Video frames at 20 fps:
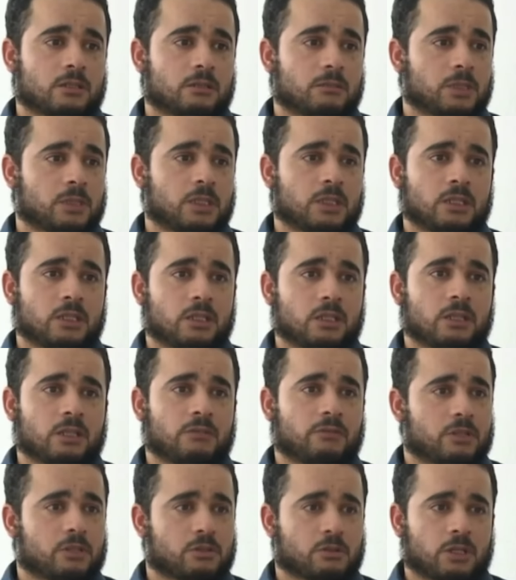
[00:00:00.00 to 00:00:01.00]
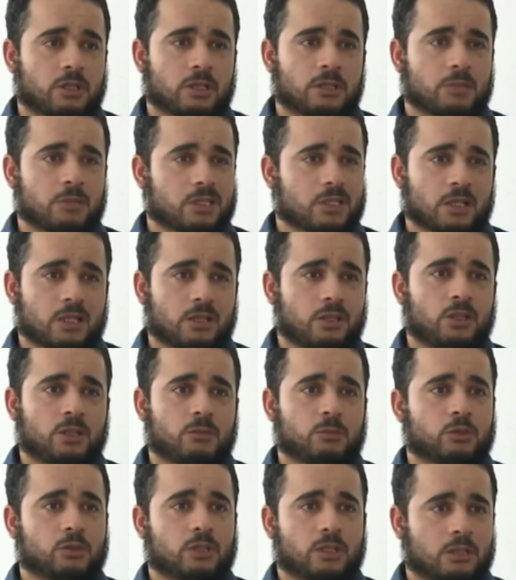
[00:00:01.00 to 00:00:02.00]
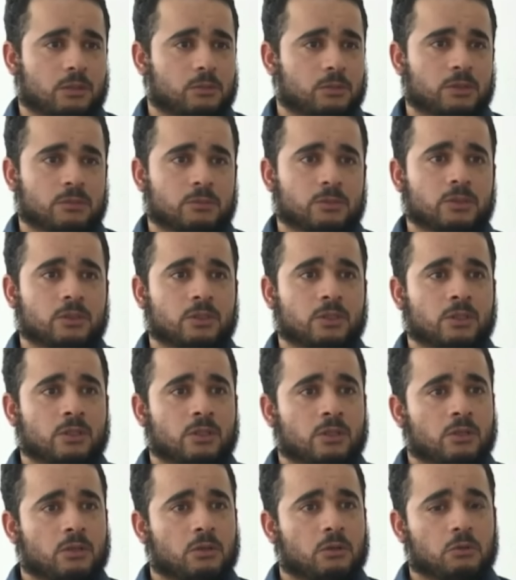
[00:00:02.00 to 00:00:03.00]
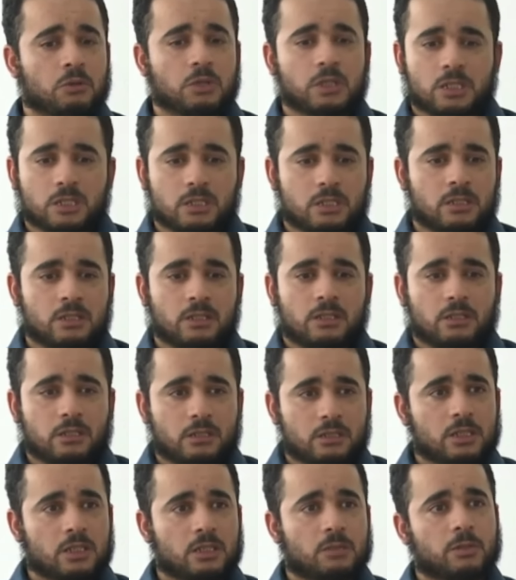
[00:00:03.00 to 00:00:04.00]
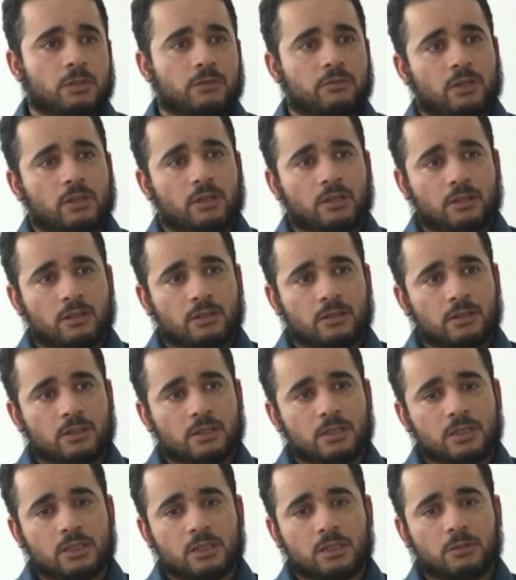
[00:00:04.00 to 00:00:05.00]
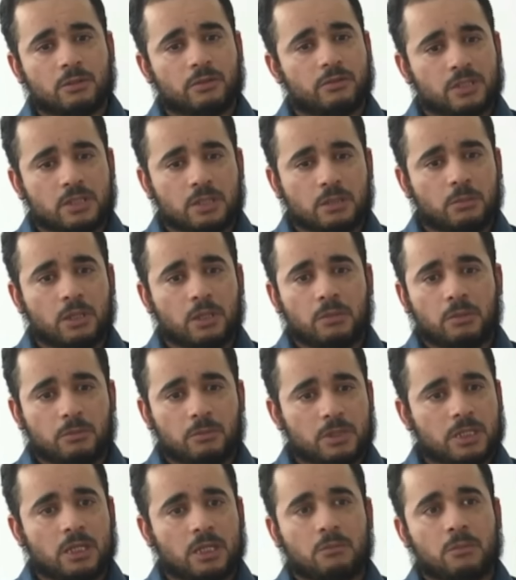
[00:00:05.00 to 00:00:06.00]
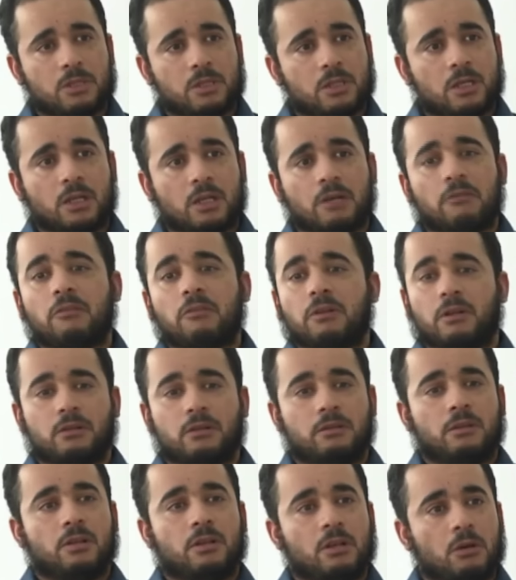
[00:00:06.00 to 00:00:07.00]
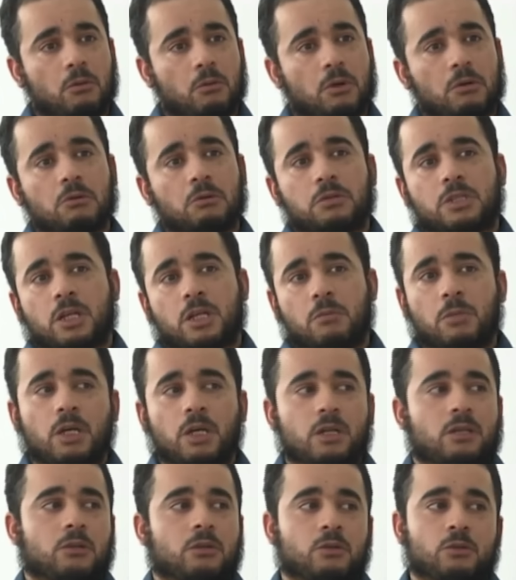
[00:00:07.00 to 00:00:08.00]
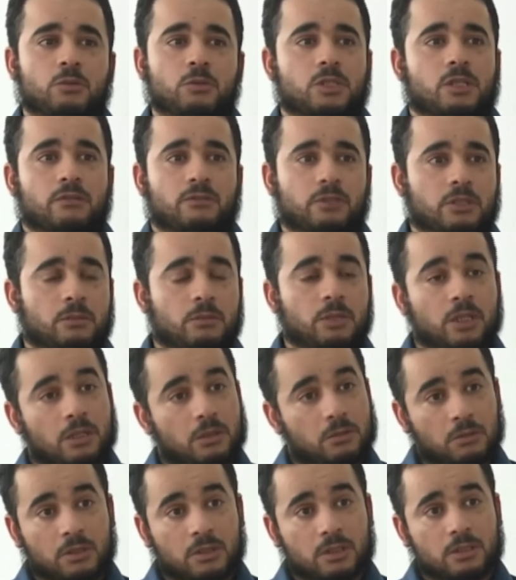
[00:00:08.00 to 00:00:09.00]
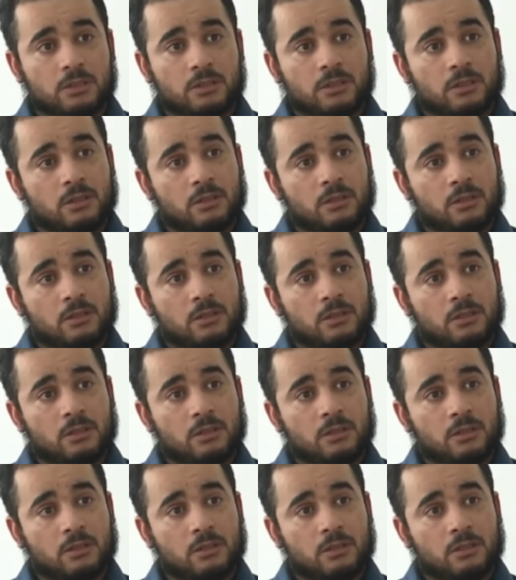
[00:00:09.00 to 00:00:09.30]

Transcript: ماديين يفتشوا على مصالحهم ودراهمهم وناس آه، تدمر في تدمر في الشباب المتحمس هكا في وقوة تاع معركة هو مستفيد منها وخلاص